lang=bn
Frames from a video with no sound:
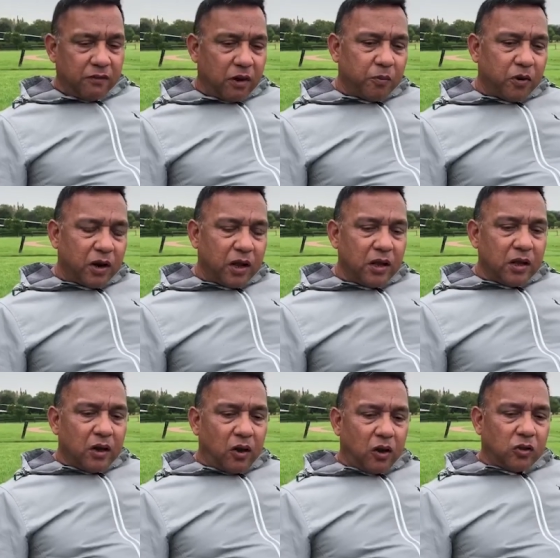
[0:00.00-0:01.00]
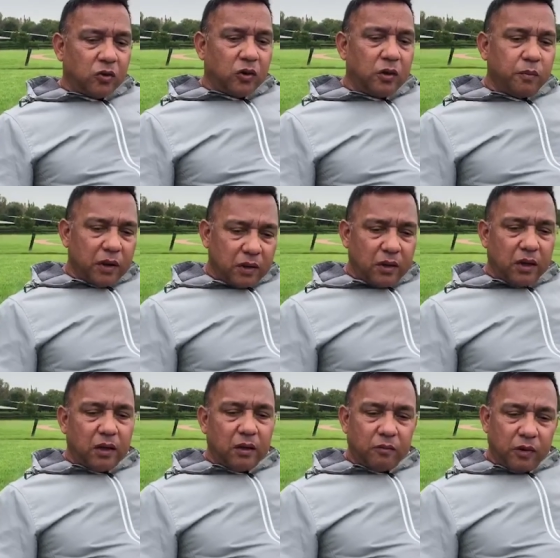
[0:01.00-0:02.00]
ডেভেলপ করা হঠাৎ করি বাট
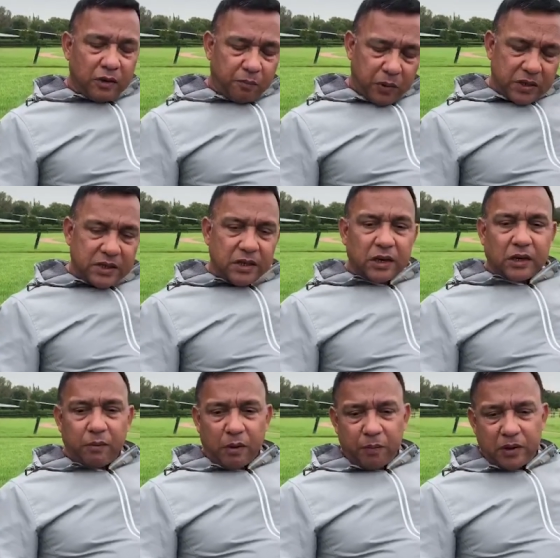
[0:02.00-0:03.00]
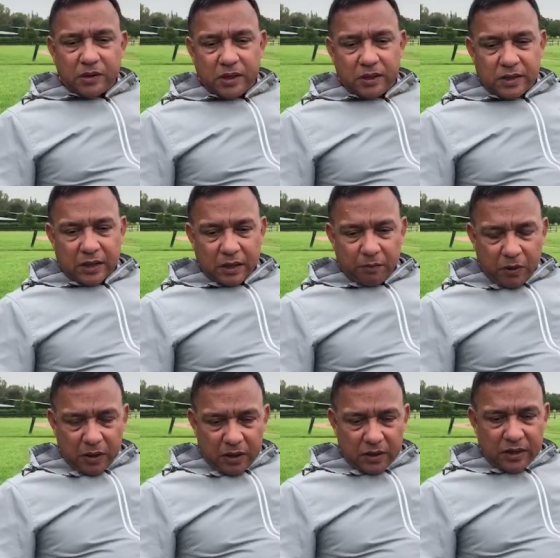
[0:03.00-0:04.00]
ভেরি প্লেজেন্ট একটা ব্যাপার যে সাকিব
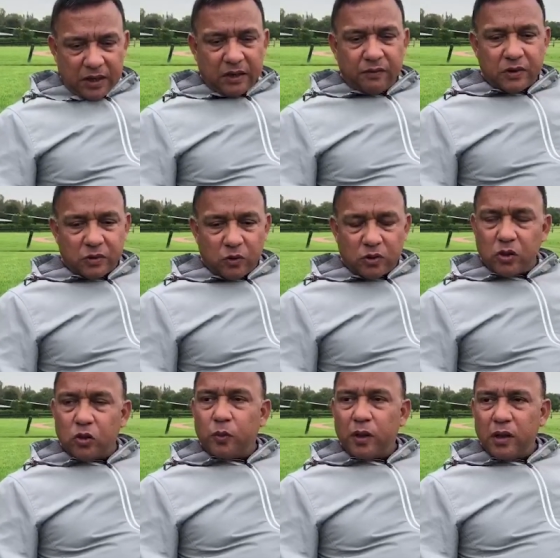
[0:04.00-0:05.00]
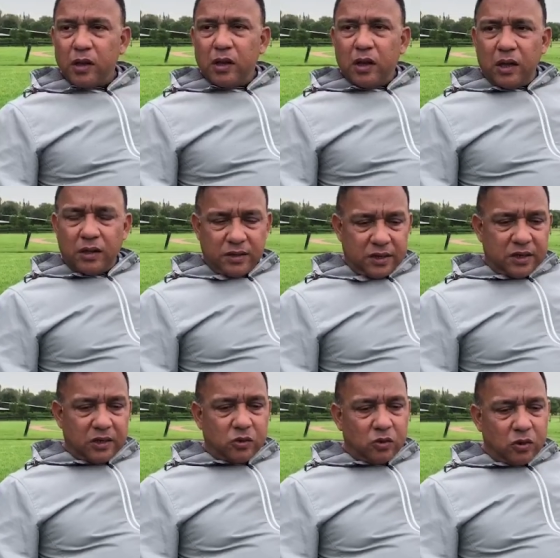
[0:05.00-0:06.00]
স্যাক্রিফাইস করছে হয়তো বা এই
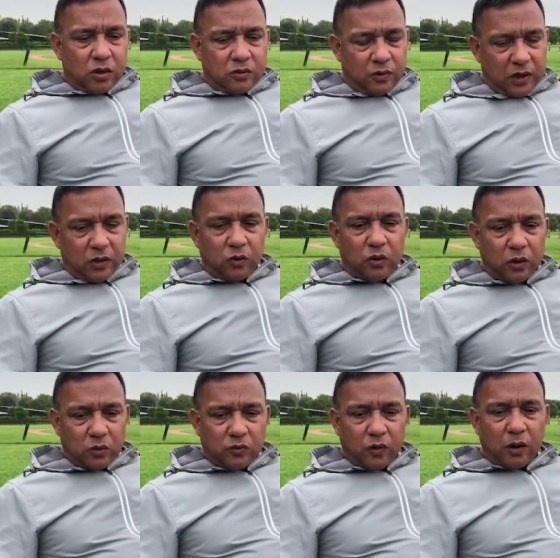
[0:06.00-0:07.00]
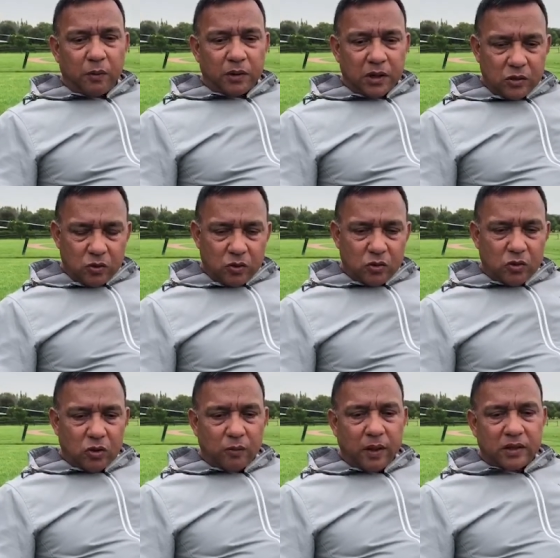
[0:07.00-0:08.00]
সিরিজটার জন্য ইটস ভেরি গুড নিউজ ফর আমাদের জন্য সত্যি
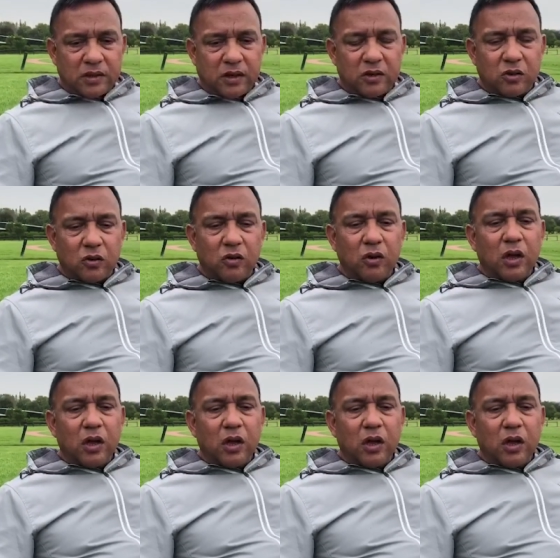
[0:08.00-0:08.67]
করে বাংলাদেশ ক্রিকেটের জন্য